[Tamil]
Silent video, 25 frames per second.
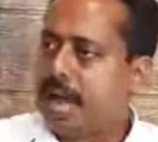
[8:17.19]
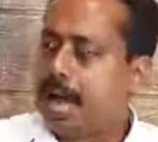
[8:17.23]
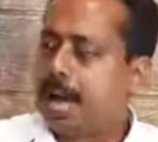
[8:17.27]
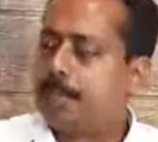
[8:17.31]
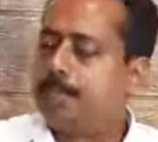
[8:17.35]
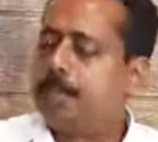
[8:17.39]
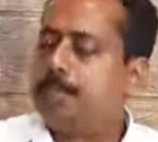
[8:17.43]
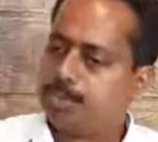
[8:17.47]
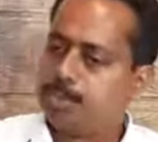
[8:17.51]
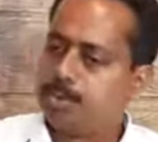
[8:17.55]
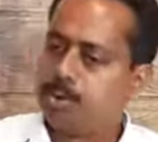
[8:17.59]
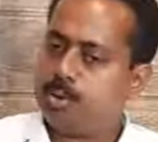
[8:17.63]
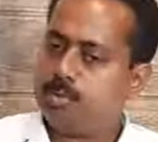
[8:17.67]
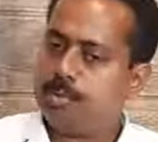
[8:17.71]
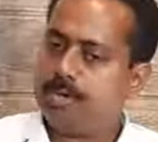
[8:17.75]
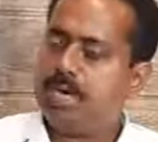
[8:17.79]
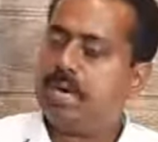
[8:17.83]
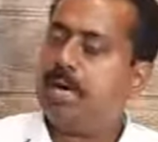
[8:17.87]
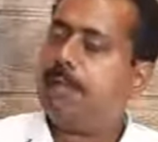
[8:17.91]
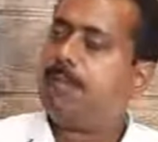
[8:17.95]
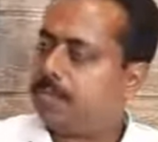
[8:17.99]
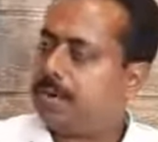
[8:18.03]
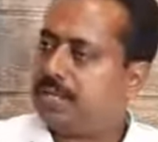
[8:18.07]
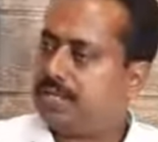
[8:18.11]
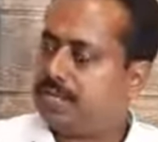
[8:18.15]
அப்போ
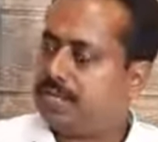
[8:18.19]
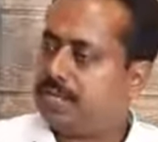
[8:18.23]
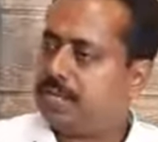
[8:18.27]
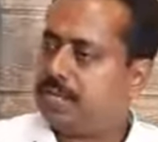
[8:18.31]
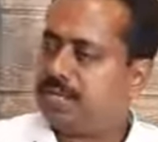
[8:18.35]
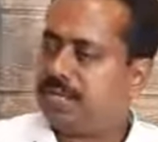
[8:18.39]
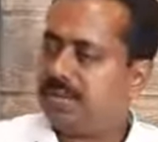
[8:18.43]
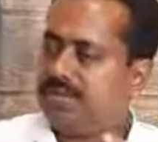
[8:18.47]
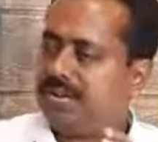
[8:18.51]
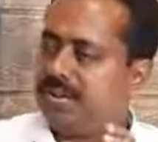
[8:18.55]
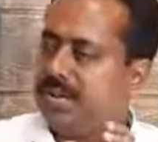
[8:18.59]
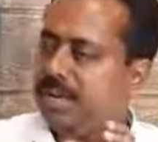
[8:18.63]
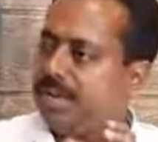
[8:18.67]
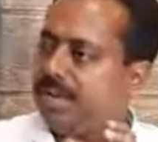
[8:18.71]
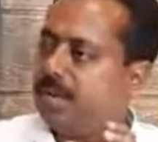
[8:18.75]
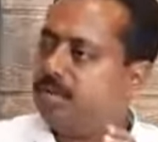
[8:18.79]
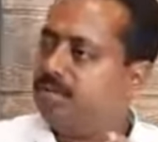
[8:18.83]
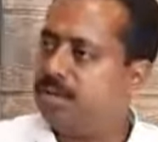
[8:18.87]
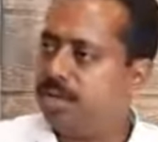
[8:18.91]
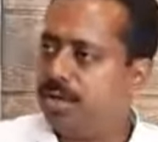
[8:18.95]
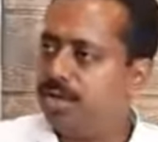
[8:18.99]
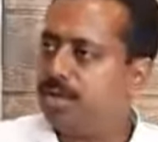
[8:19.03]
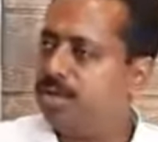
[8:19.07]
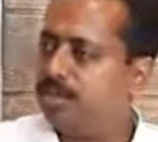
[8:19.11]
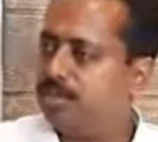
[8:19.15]
பொதுமக்களை பாதுகாக்கிற வேலையில்
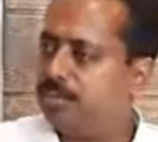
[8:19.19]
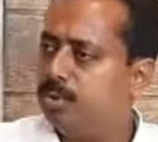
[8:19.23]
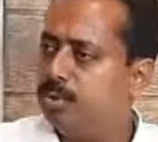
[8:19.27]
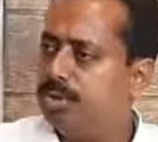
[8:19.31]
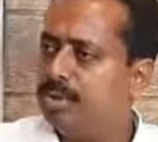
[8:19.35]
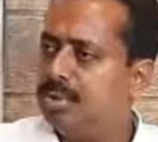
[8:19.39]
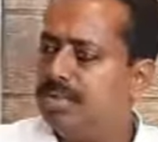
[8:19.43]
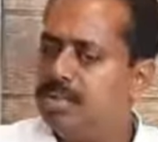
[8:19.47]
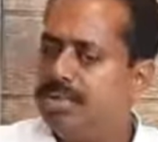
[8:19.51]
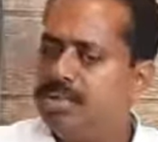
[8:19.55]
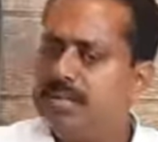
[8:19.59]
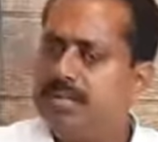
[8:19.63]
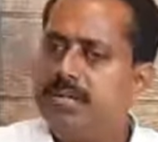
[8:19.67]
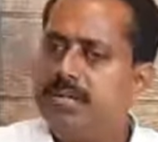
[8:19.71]
அவங்க இருக்கும் பொழுது